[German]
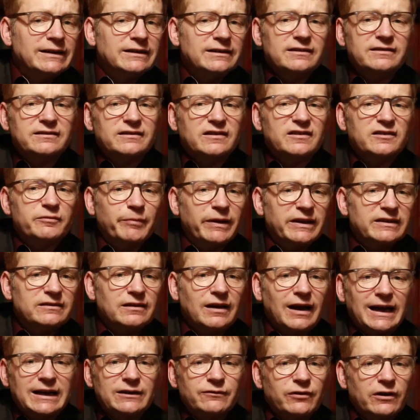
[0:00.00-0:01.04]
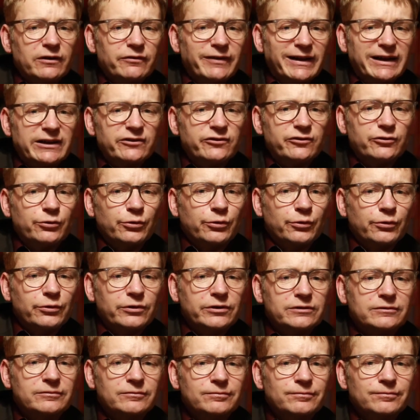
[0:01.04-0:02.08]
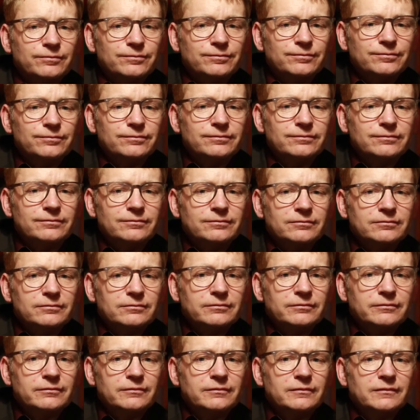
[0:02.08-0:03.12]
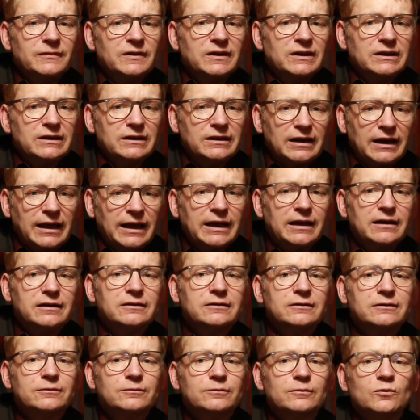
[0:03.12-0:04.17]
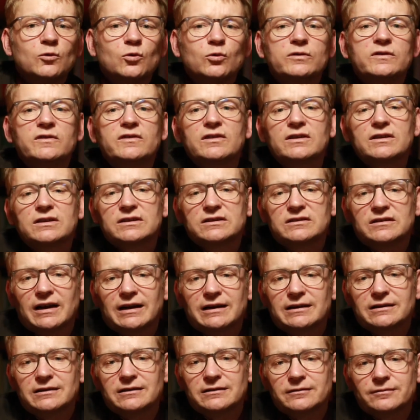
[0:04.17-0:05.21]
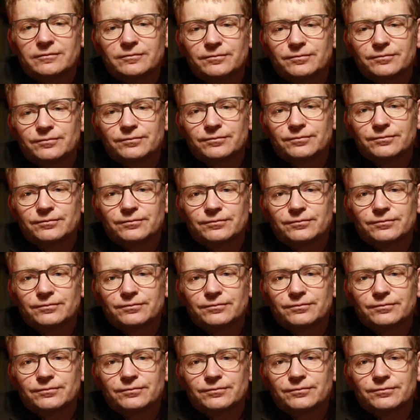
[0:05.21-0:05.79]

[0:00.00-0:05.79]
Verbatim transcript: Wann ist es besser, einfach wegzuhören? Kläre unsere Gedanken.